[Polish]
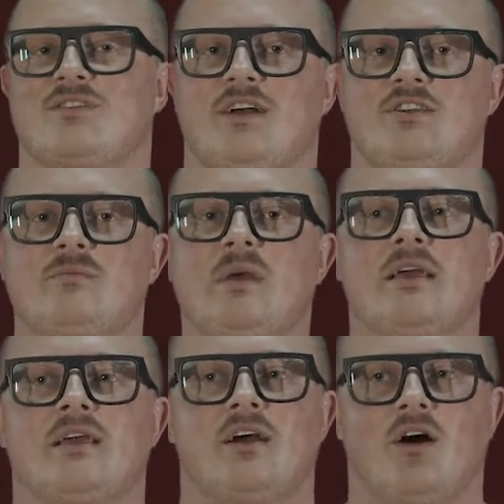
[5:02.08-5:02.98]
prowadzimy,
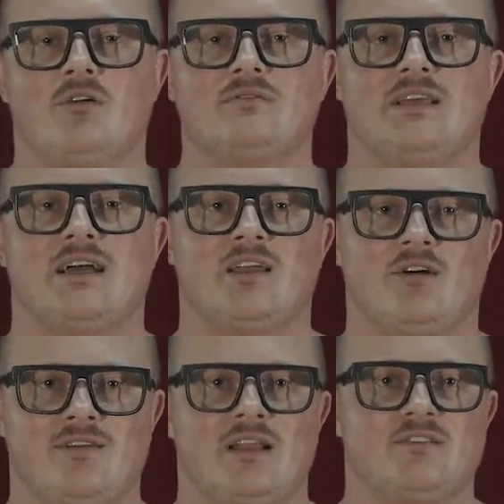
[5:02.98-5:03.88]
on daje
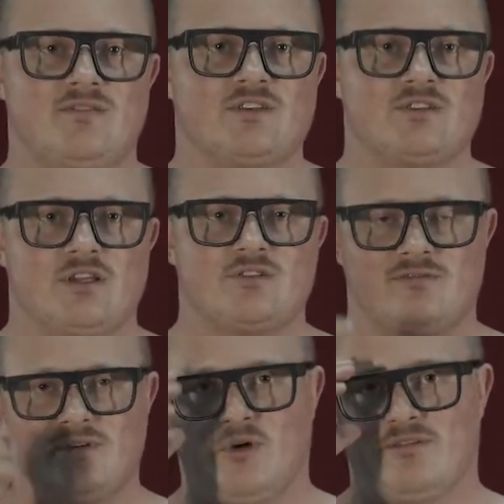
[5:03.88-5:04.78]
o wiele
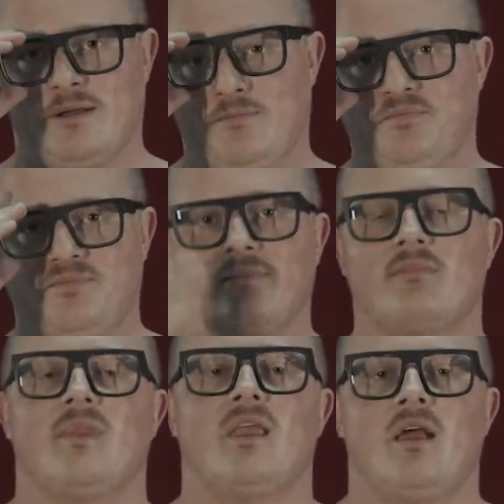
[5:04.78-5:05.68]
dźwięczniejszą wymowę.
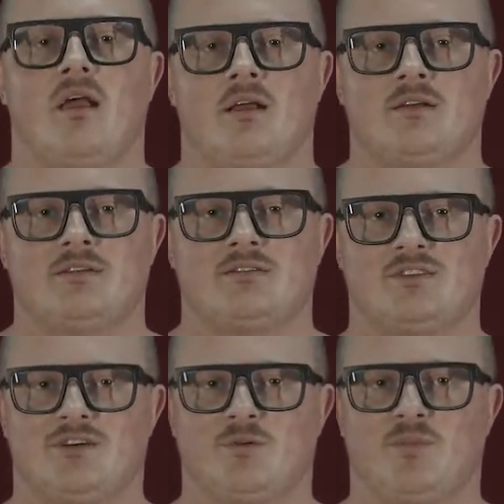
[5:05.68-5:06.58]

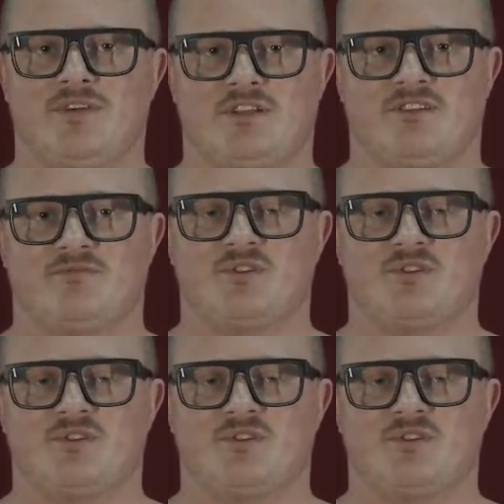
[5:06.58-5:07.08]
Znowu powietrze w